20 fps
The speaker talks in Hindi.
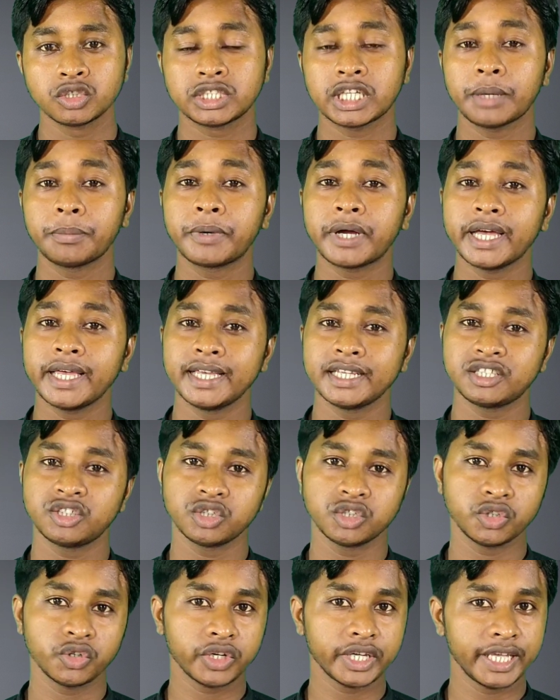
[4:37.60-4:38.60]
सबका ए
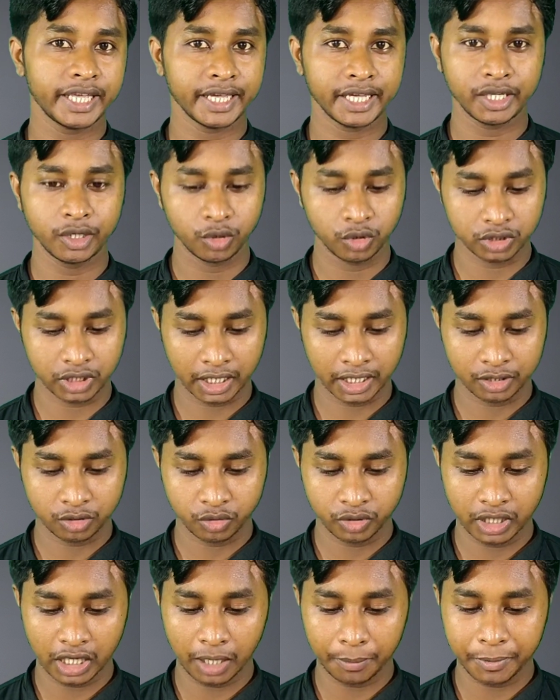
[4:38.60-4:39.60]
जो कि एक ही होता है
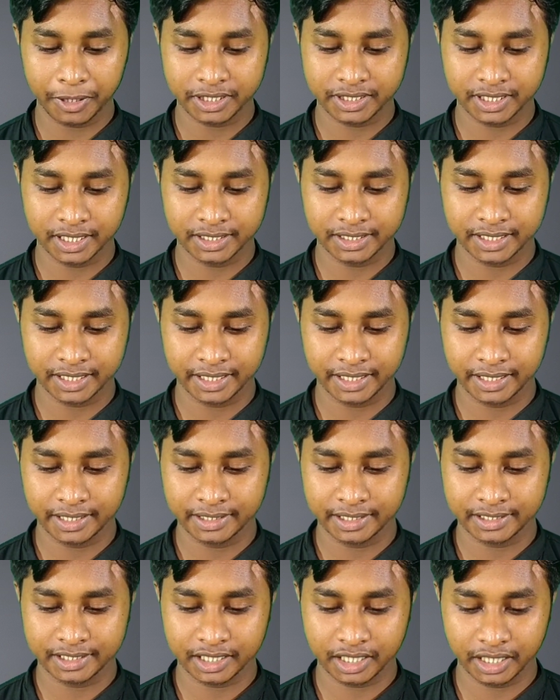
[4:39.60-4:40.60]
तो यहाँ पर सर्च
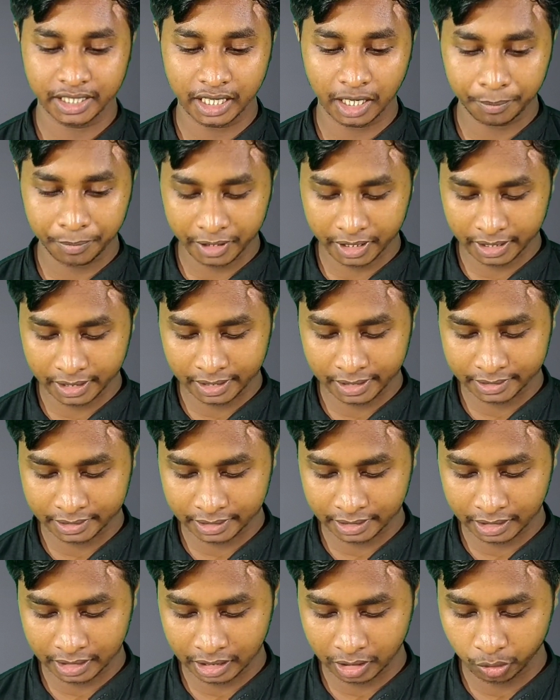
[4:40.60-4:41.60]
करेंगे जैसे कि यहाँ पर कर
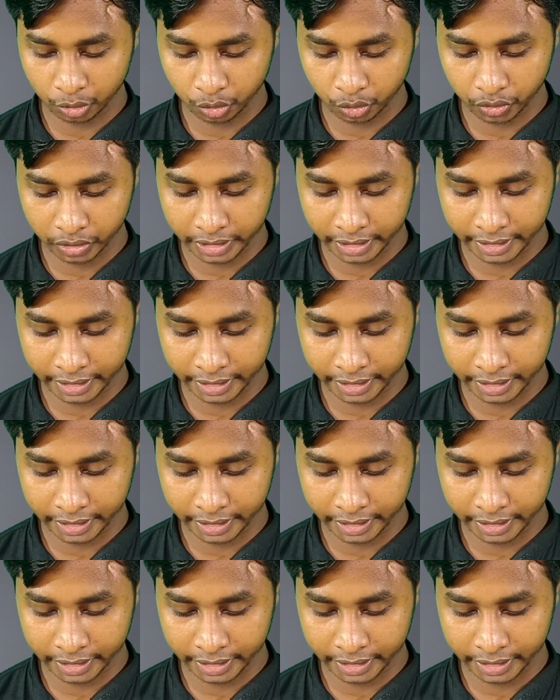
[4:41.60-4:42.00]
लेते हैं हाउ टू